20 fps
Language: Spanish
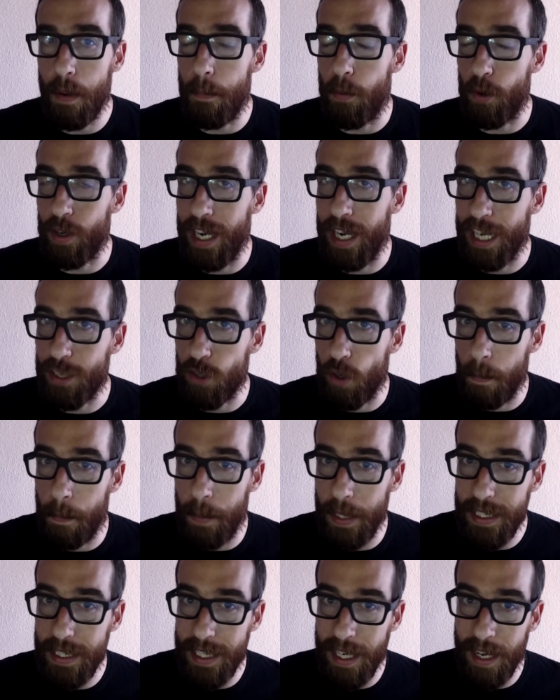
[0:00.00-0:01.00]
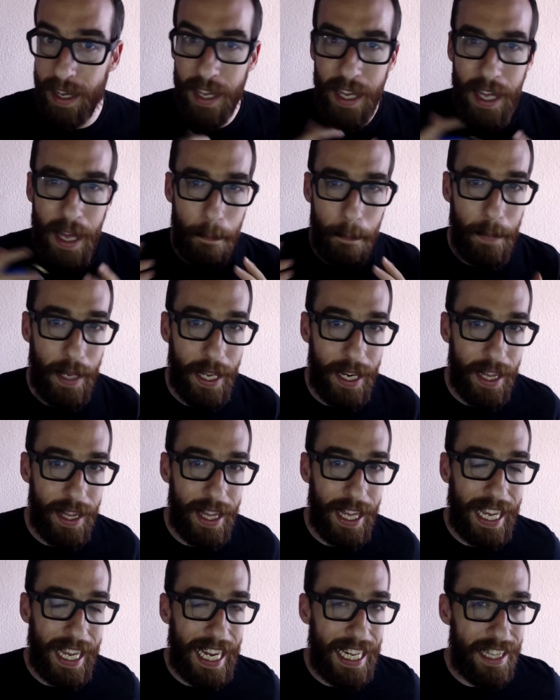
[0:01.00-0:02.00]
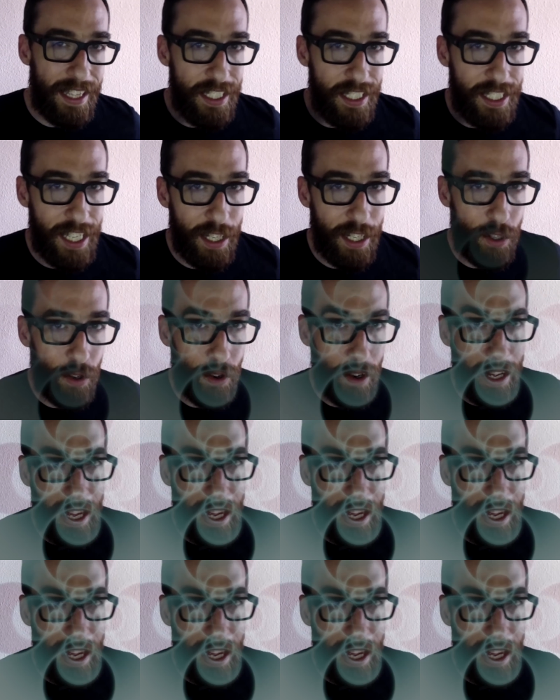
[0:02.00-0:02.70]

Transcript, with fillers: porque la sorpresa viene de que el diseño